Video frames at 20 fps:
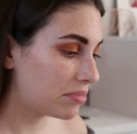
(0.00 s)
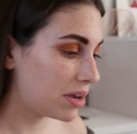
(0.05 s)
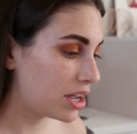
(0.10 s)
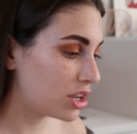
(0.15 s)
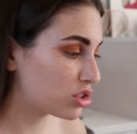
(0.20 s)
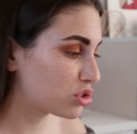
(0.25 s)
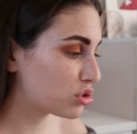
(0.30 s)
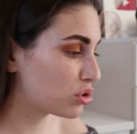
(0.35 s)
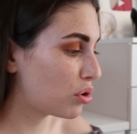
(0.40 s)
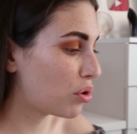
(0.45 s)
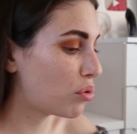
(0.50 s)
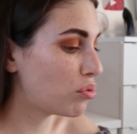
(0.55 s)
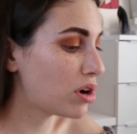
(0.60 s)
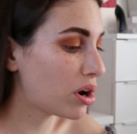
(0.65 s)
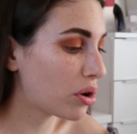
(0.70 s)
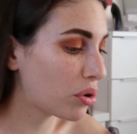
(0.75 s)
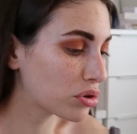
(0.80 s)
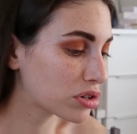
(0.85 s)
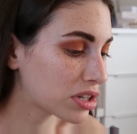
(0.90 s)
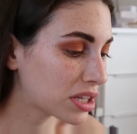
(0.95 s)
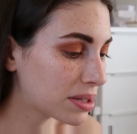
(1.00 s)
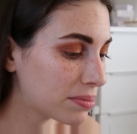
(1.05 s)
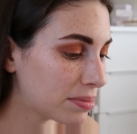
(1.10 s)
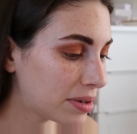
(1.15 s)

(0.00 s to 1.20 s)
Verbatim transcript: Esto es una cosa